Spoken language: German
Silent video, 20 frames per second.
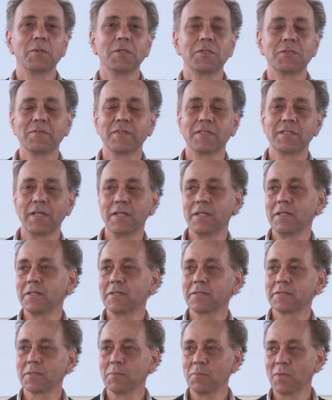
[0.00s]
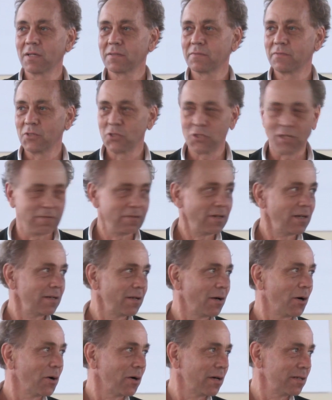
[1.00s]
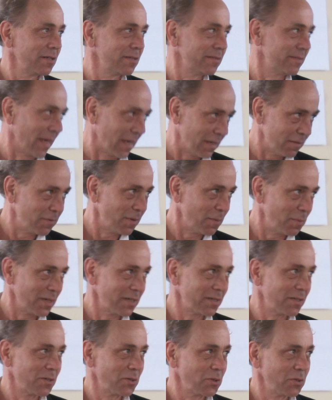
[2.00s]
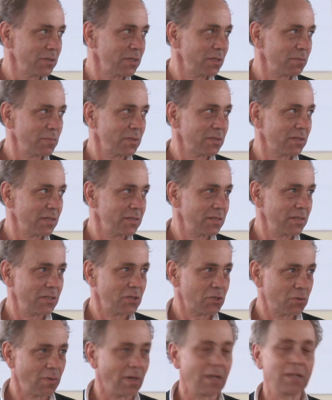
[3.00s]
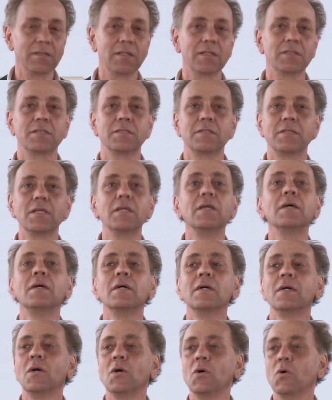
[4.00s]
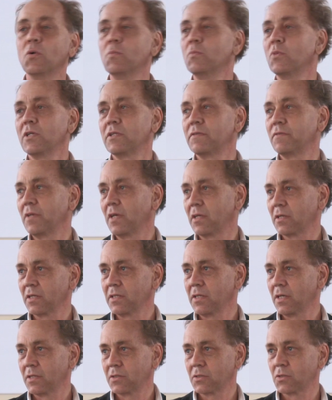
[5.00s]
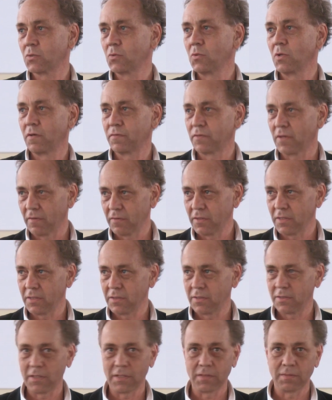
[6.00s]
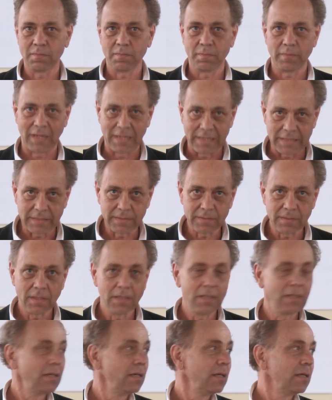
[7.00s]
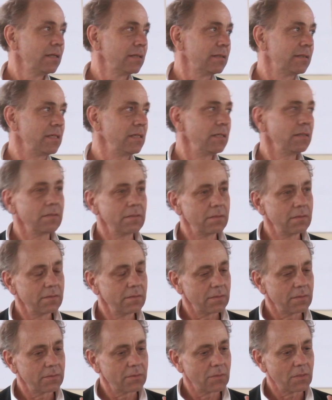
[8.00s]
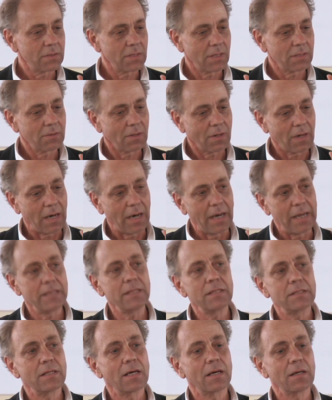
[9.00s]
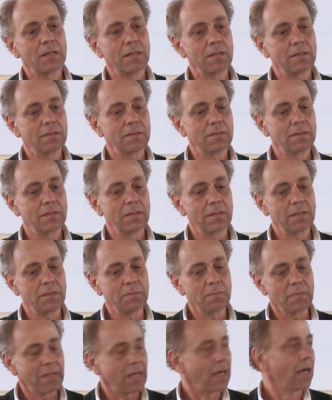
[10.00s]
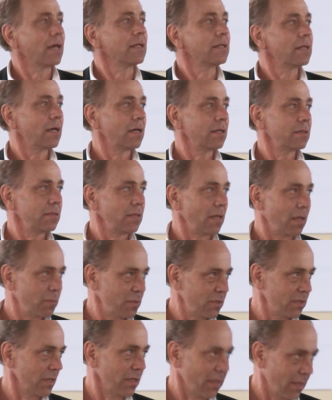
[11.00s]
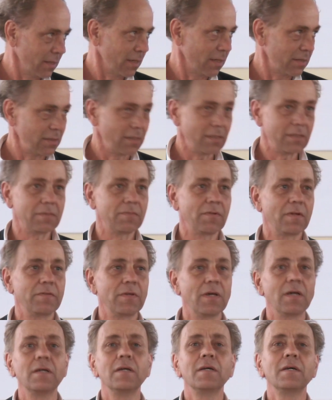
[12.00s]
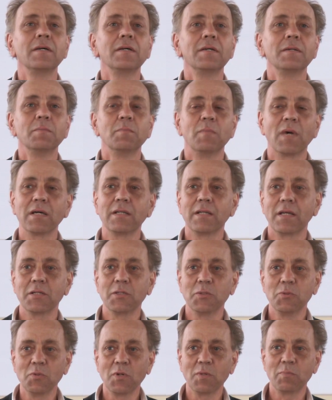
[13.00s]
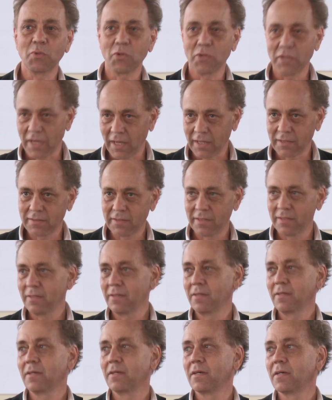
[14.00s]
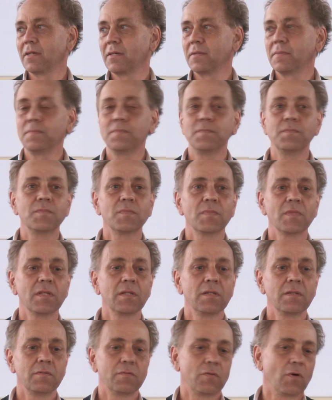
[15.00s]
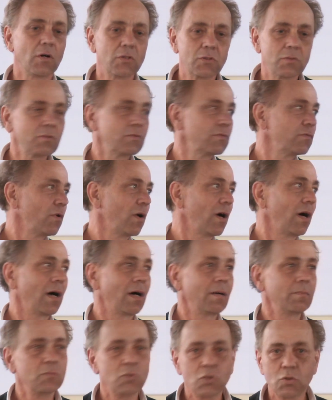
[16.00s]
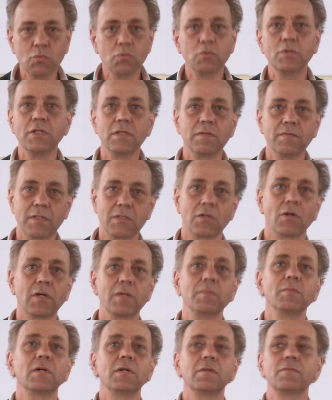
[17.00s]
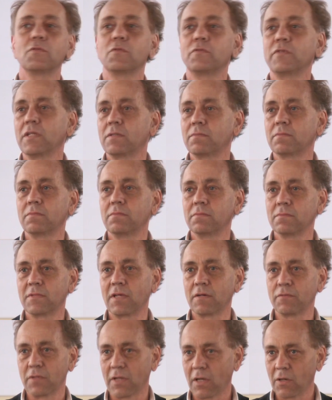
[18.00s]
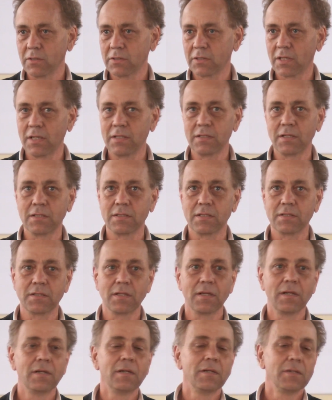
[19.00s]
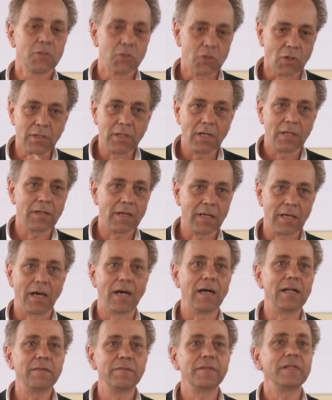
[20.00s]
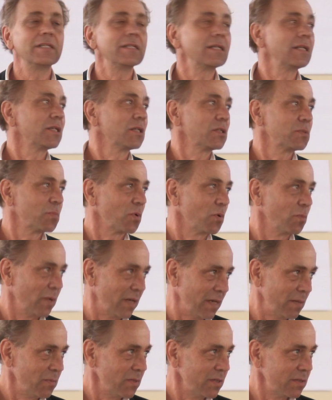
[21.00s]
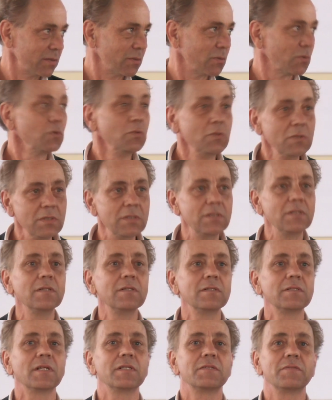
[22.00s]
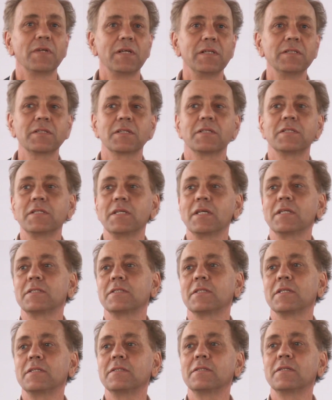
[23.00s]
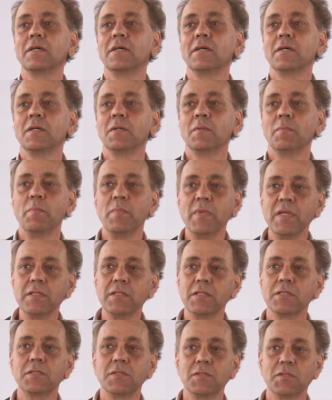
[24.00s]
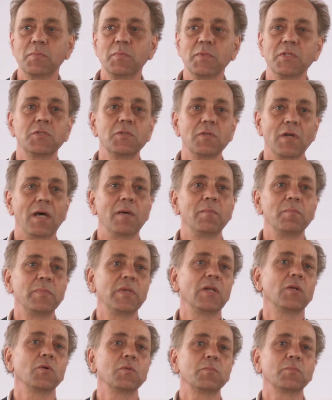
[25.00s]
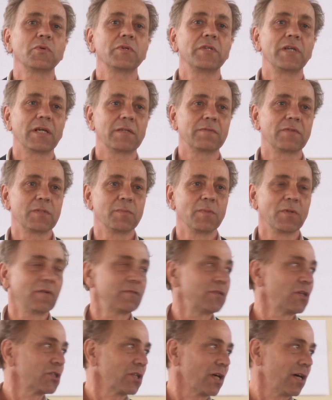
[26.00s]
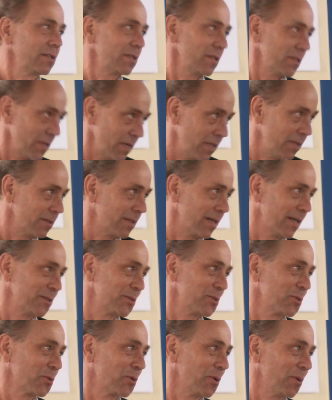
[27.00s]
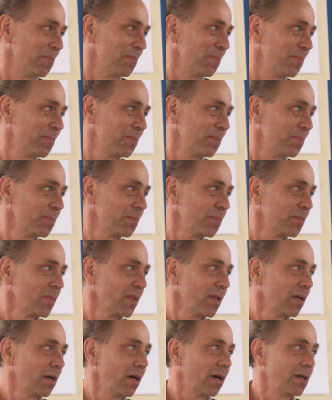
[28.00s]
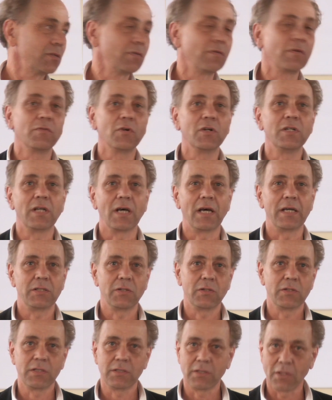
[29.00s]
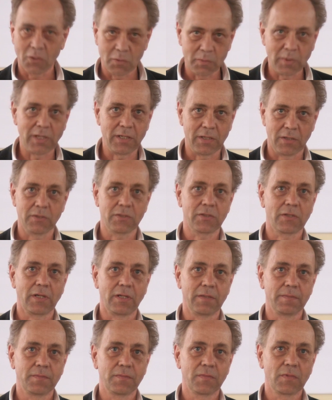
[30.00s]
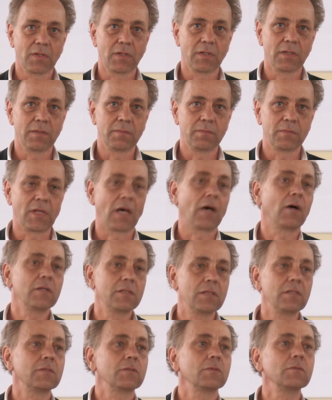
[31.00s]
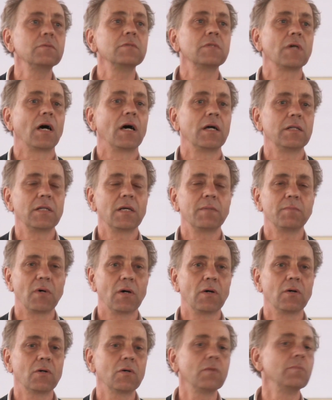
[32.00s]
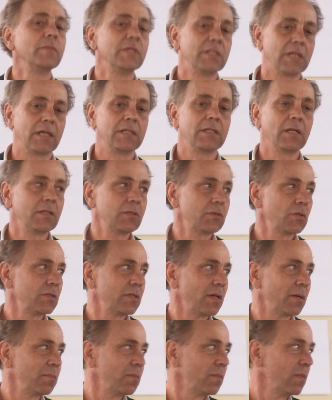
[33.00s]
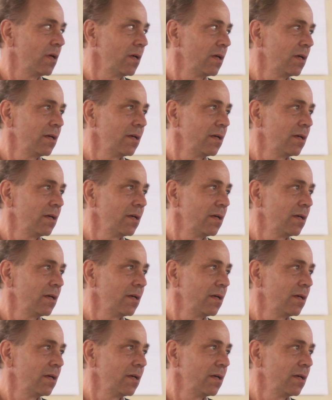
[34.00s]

habe ich so etwas Ähnliches gemacht wie Stefan, auch eine Denkfabrik gegründet mit Gesine Schwan. Das ist die Humboldt-Viadrina School of Governance in Berlin, die sozusagen noch eine Sache im Kern hat, die ein bisschen anders ist, weil wir machen eigentlich nur Projekte, ähm, Forschungsvorhaben, Studien, was auch immer, wo wir davon ausgehen, dass es schon ein realweltliches Problem ist und dass wir interessiert sind, mindestens bis zu einem Pilotprojekt, was man auf der Straße sehen kann, zu kommen. Also wir wollen eindeutig darüber hinausgehen. Ähm, daraus ist unter anderem auch mit anderen zusammen